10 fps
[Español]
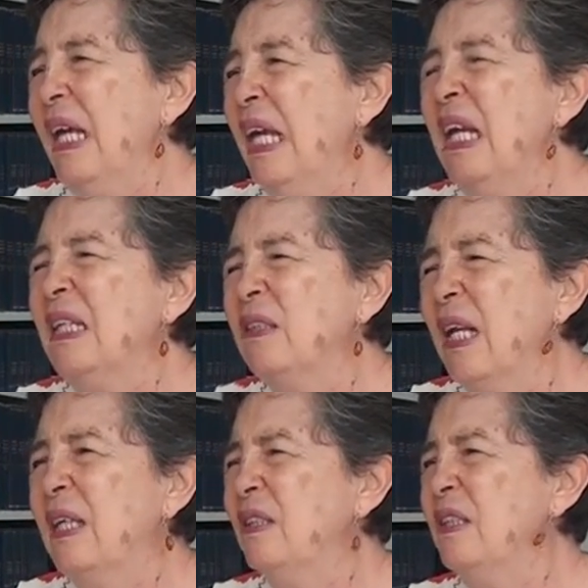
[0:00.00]
en las
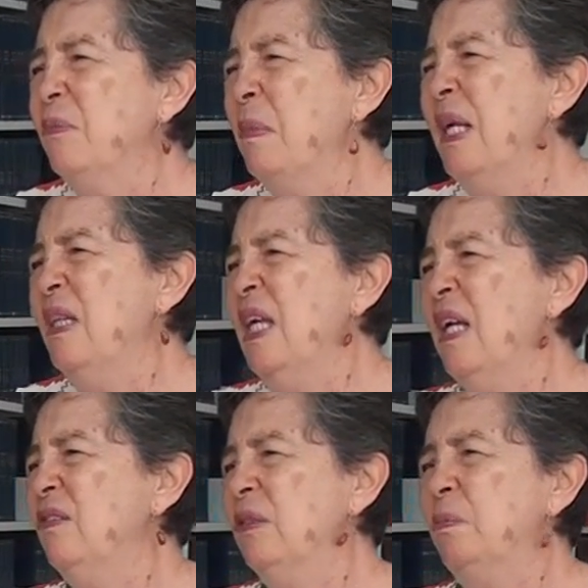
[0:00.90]
clases
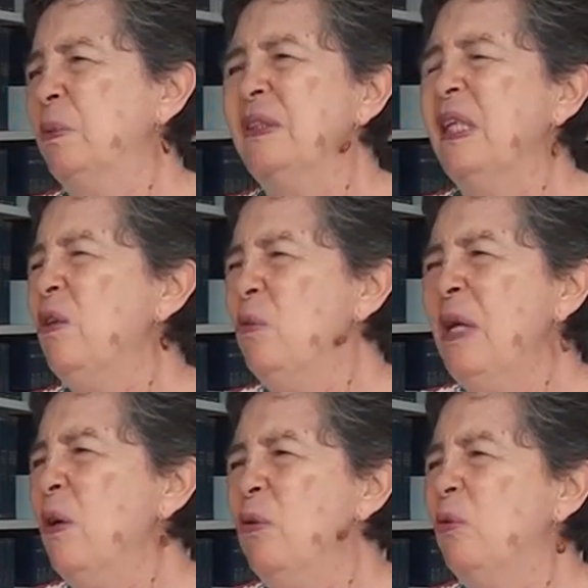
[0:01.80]
medias pues se dio
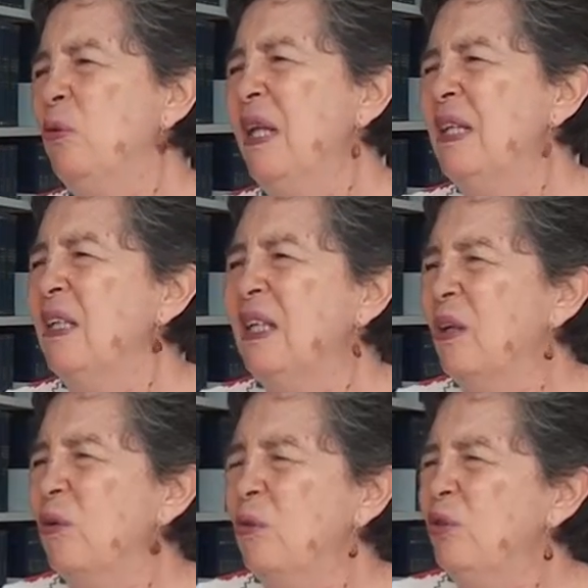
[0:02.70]
una cultura del
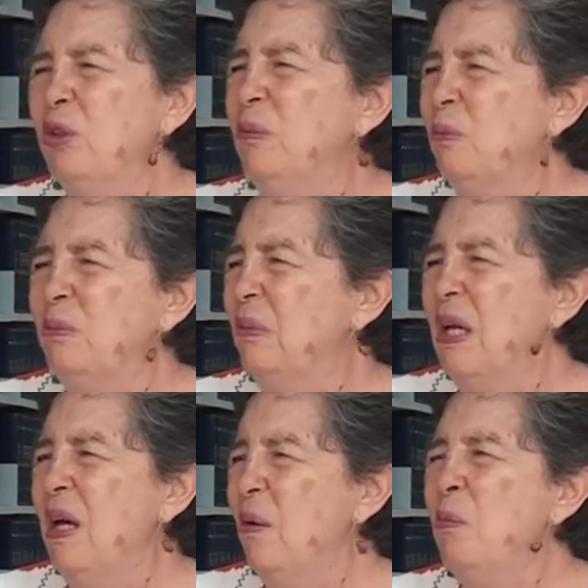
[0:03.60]
derroche
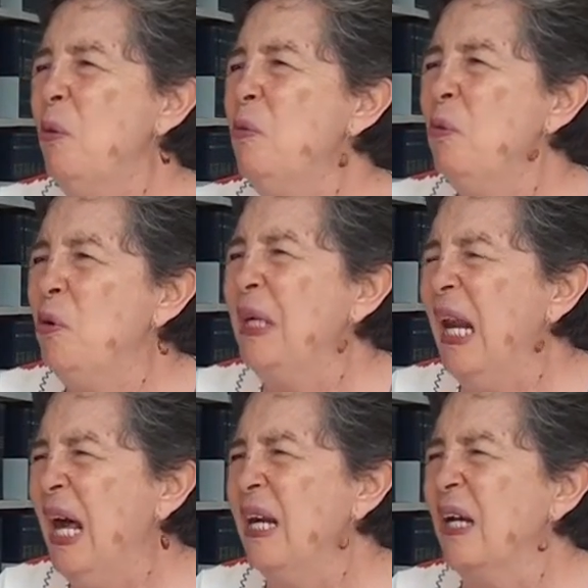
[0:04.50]
muy, muy
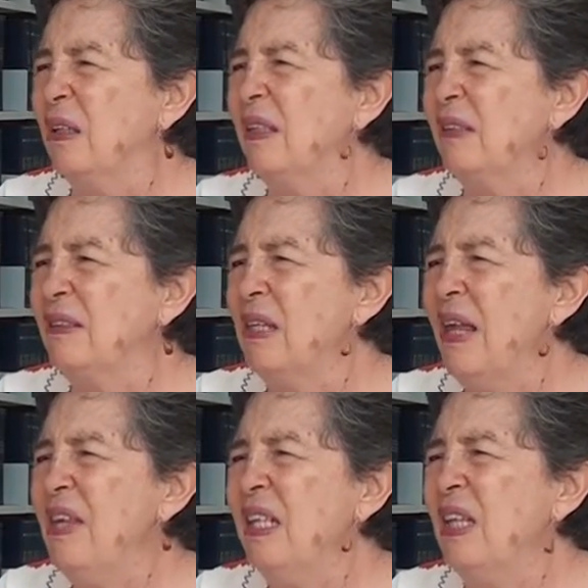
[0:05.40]
clara
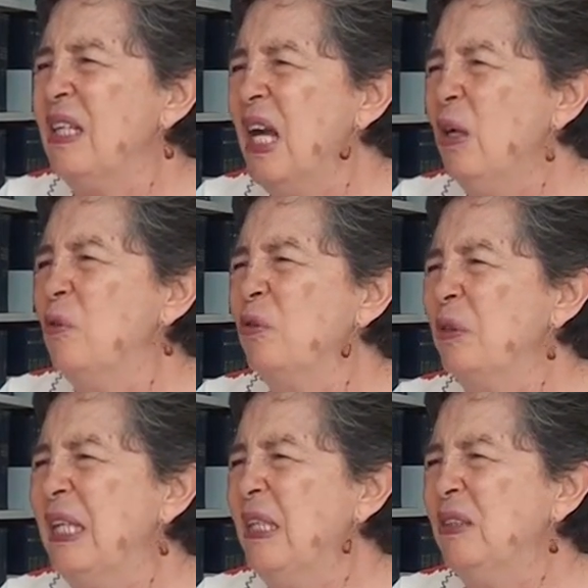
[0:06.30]
nadie tenía
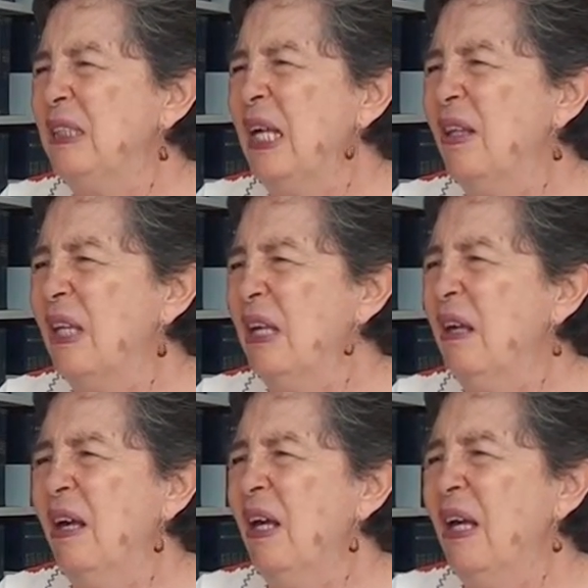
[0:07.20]
conciencia
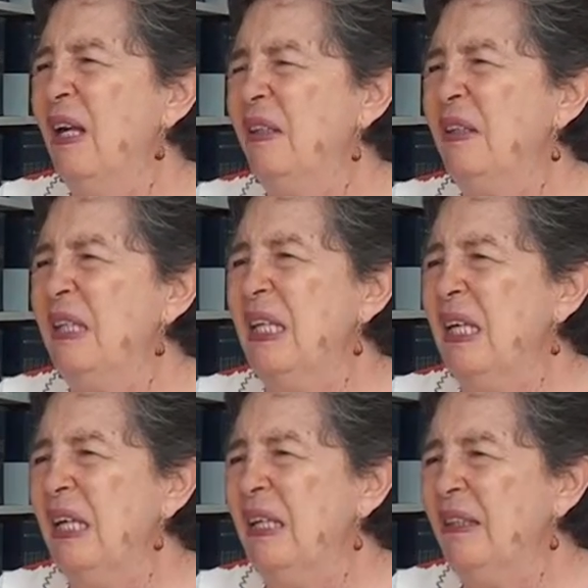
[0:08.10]
de,
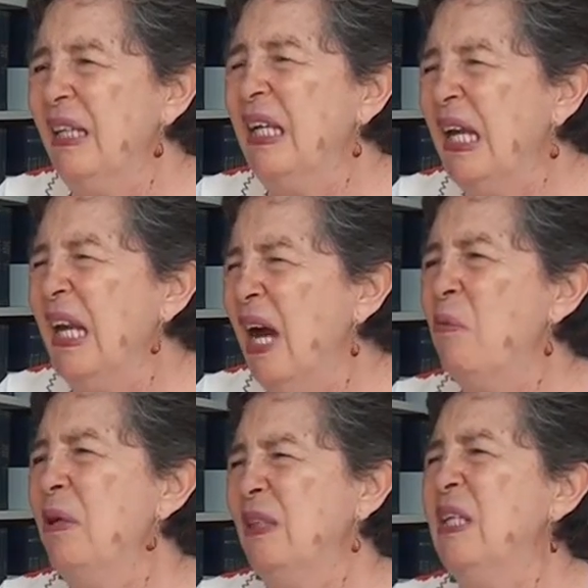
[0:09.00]
de, que el
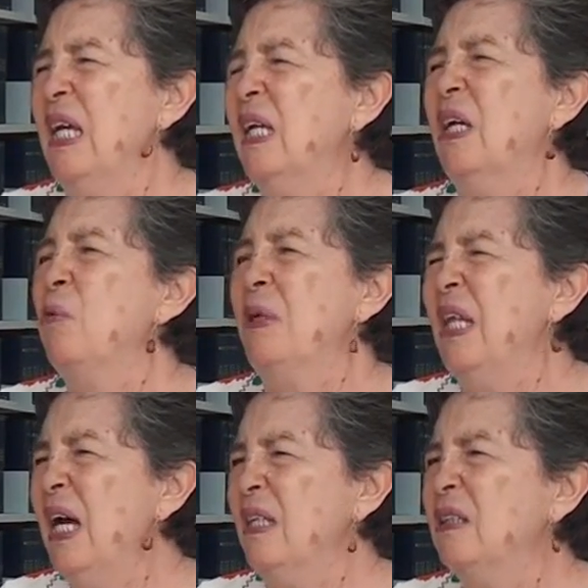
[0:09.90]
agua tenía que
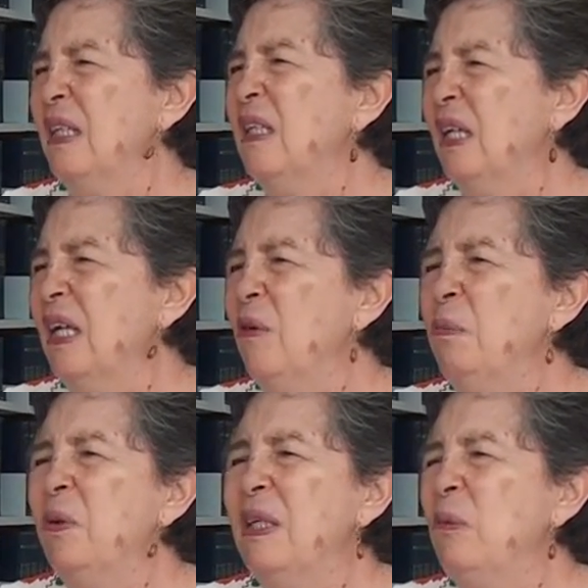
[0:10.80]
cuidarse, de que
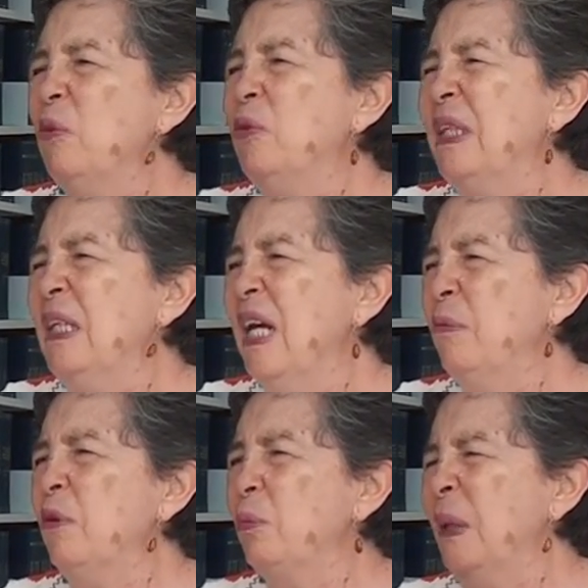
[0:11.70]
no podíamos
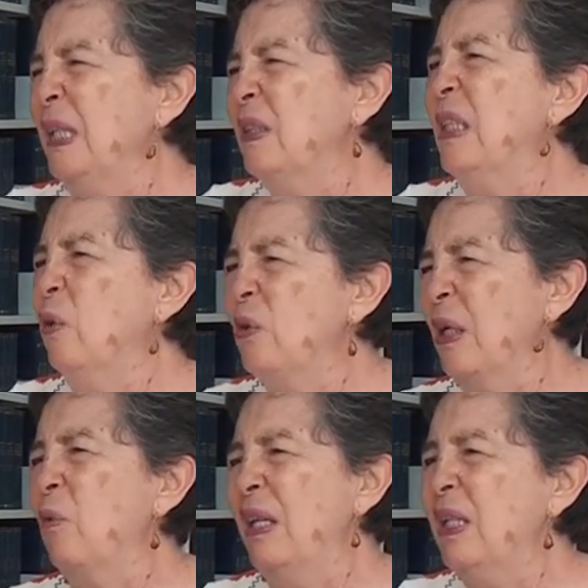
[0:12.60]
tirar los plásticos
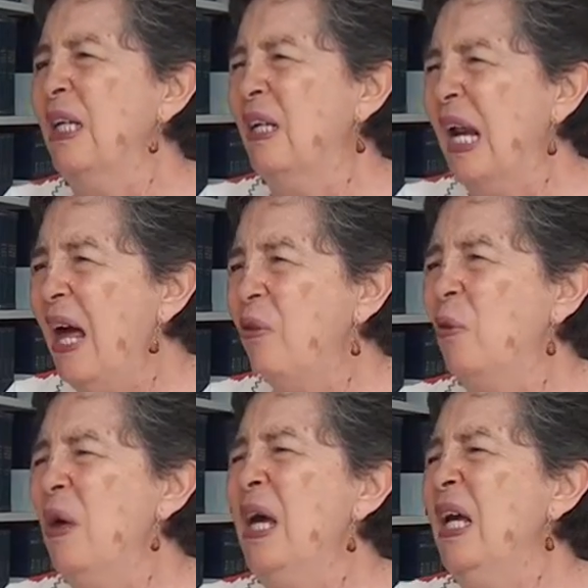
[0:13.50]
en cualquier
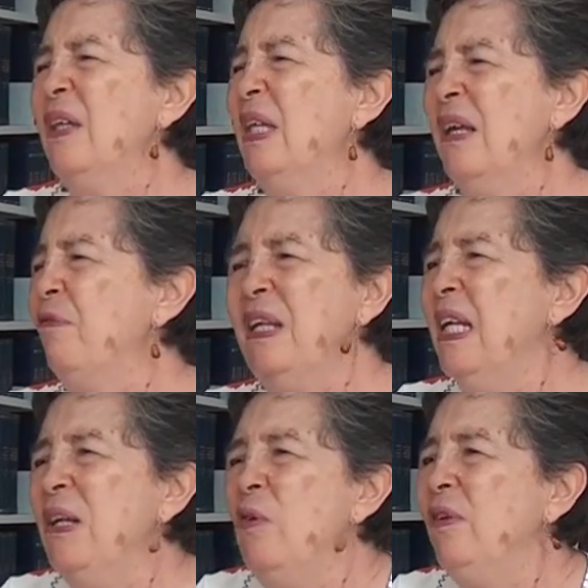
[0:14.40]
lado, de, en
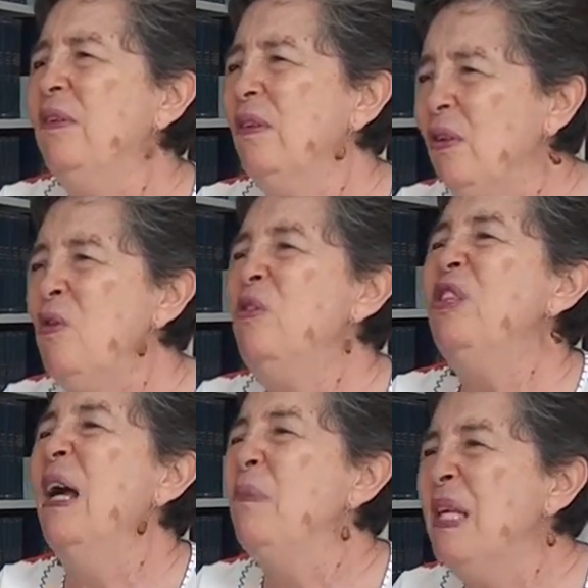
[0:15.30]
fin, no, no
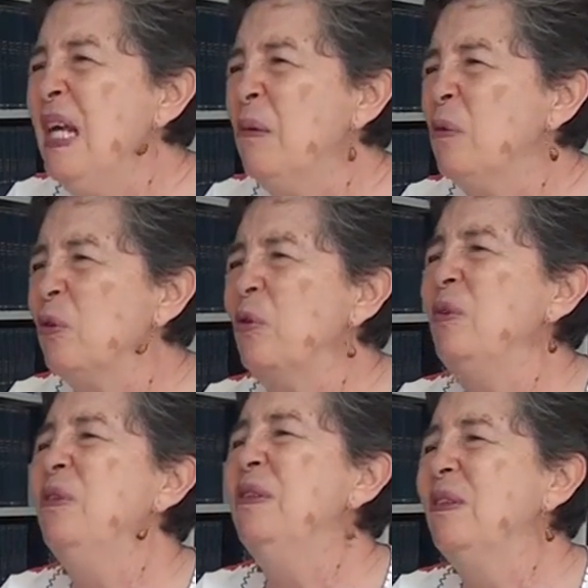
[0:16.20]
sabíamos,
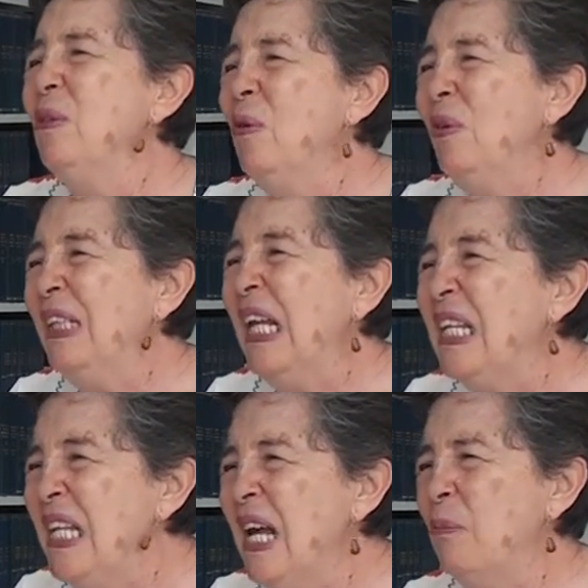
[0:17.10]
no
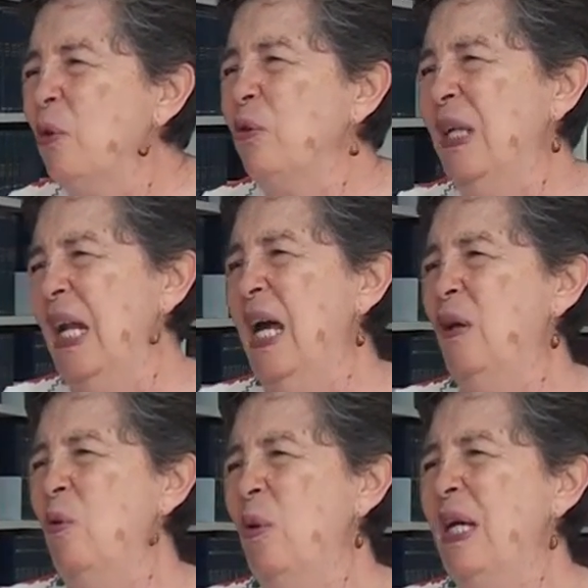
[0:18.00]
teníamos
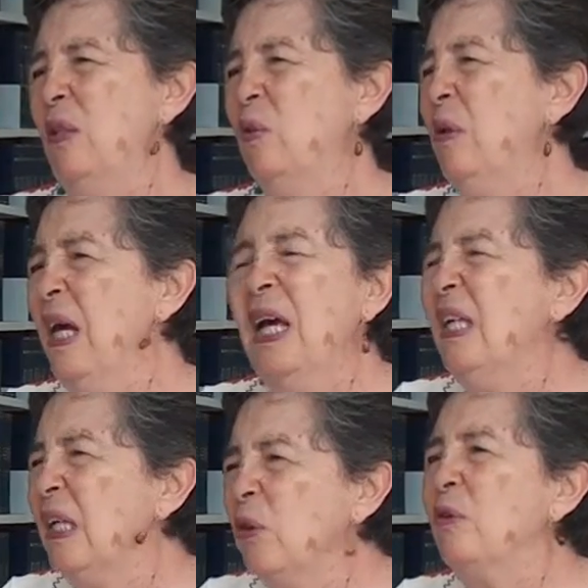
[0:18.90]
claro eso
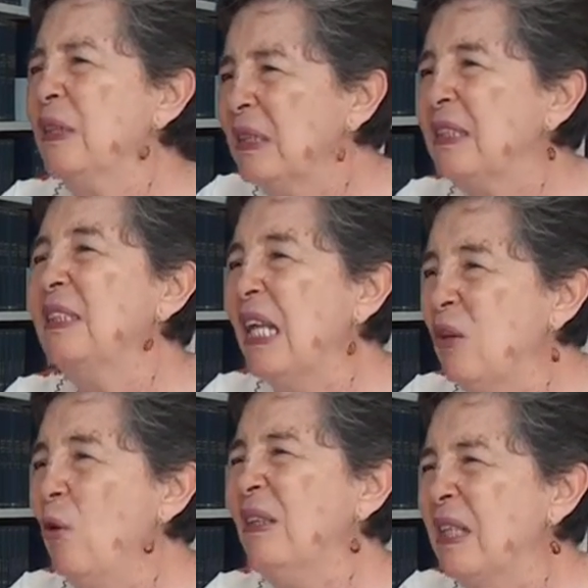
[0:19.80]
y entonces se
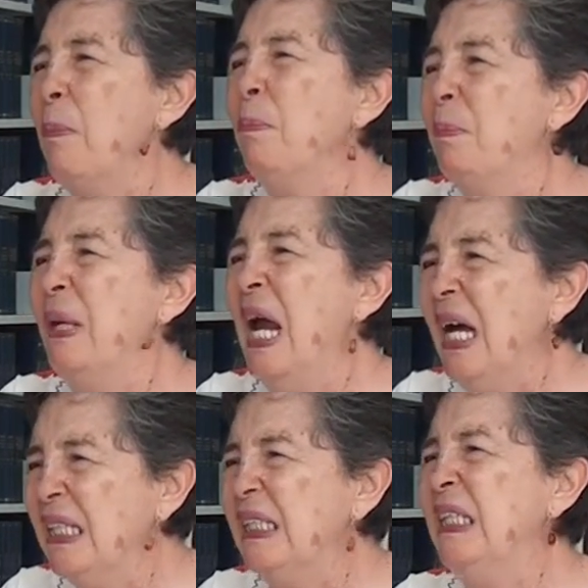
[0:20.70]
dio esa
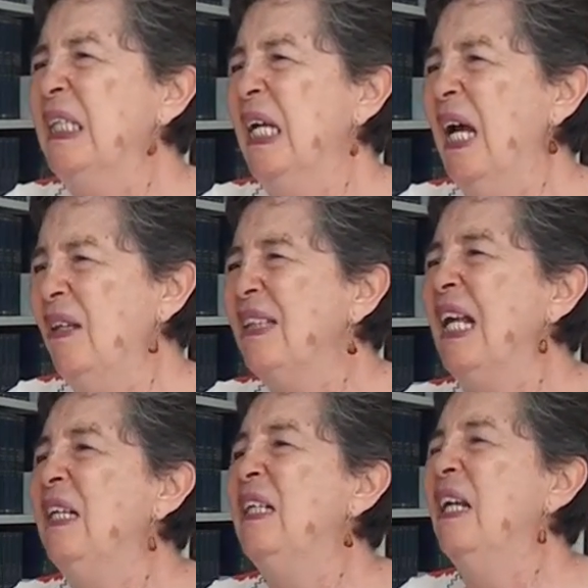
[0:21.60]
práctica
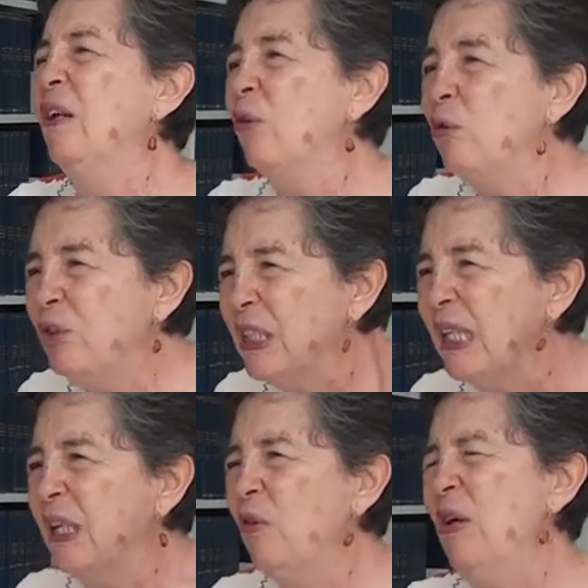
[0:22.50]
del derroche
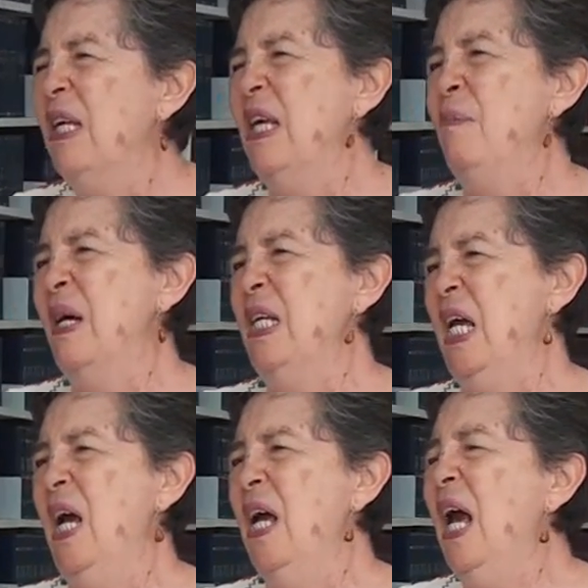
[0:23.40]
que yo le
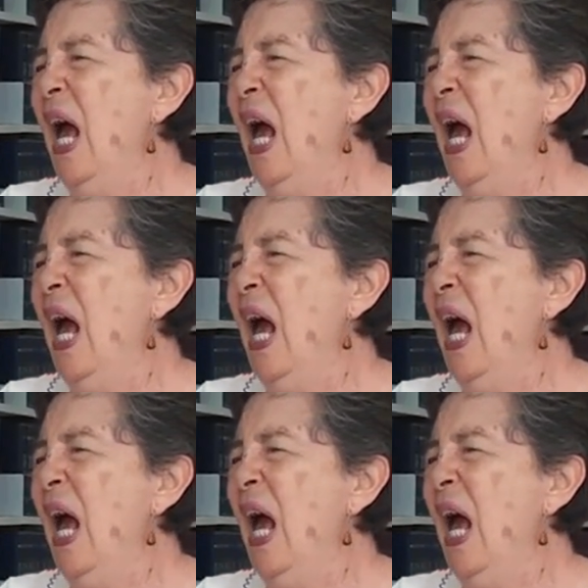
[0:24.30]
llamaría.